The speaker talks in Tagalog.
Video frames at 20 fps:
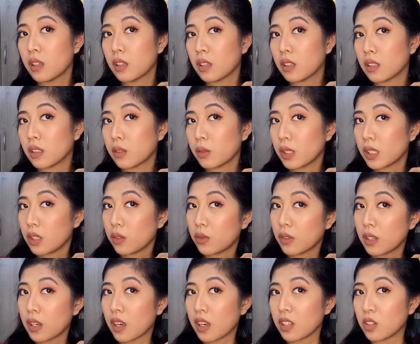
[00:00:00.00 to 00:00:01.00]
What if
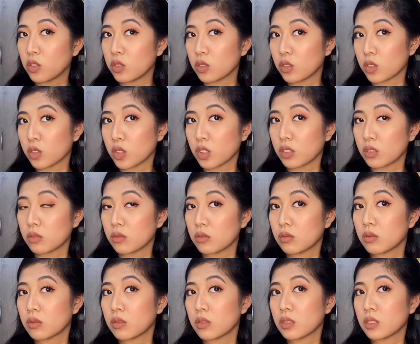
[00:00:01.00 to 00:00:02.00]
gagalawin ko siya?
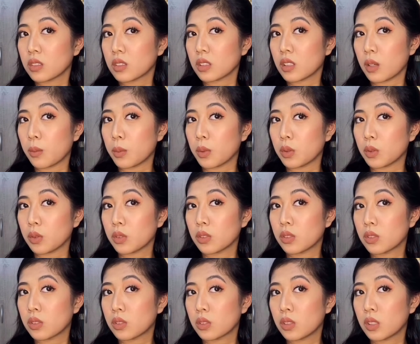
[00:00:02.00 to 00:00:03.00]

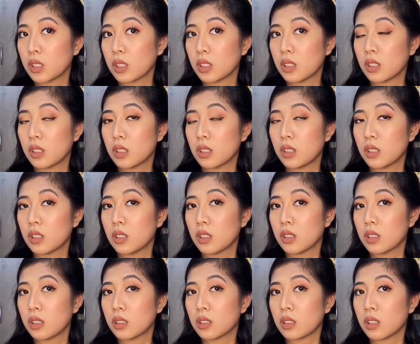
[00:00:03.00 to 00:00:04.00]
Tapos...
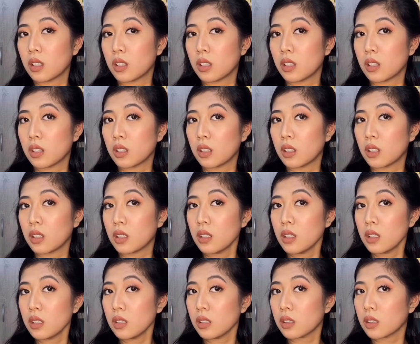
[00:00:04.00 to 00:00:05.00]

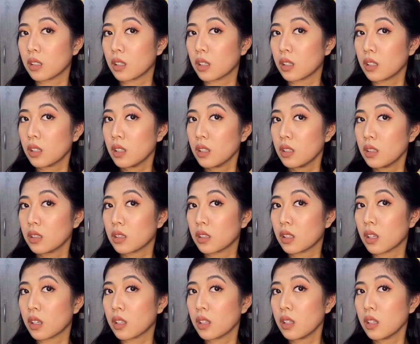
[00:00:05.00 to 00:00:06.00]
Tananan, tanan,
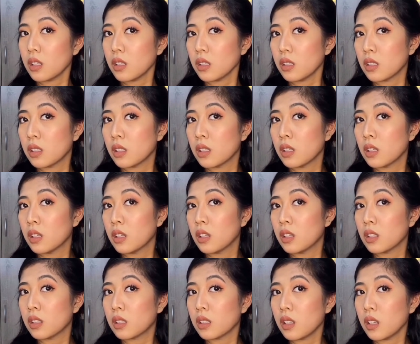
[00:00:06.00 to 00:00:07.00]
tanan,
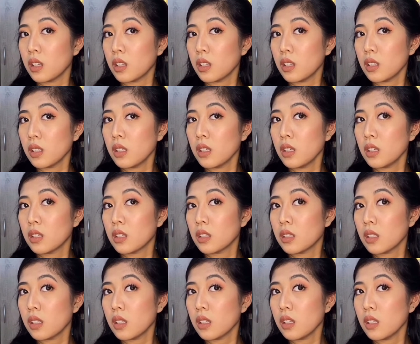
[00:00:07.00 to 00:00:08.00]
tananan,
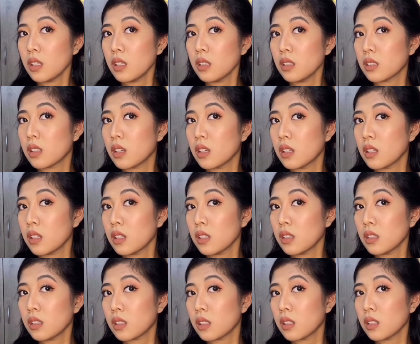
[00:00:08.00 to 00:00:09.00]
tanan, tanan,
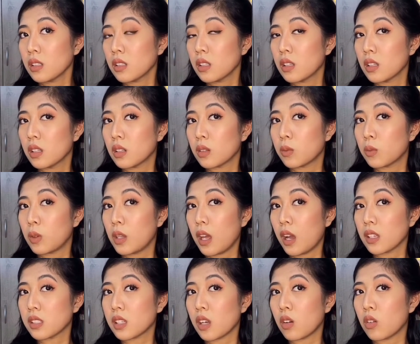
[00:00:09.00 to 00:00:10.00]
tanan. Wala
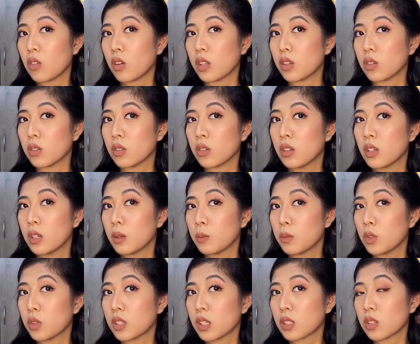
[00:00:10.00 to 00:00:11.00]
kasi akong ano,
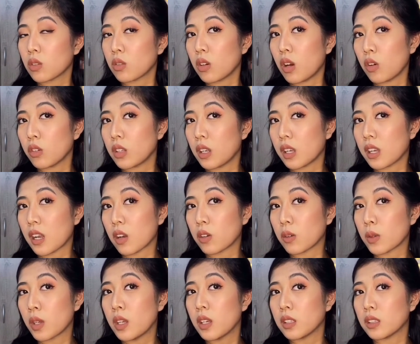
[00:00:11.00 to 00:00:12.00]
music, so ako na lang gagawin.
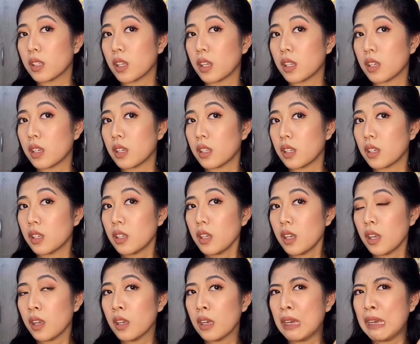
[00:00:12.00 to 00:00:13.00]
Tananan,
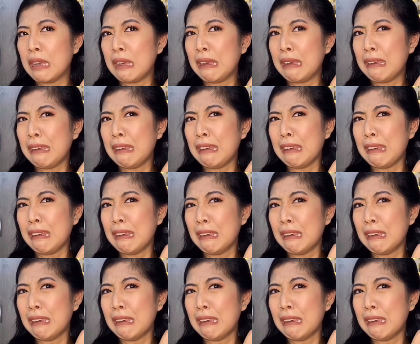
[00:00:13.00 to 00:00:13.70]
ah!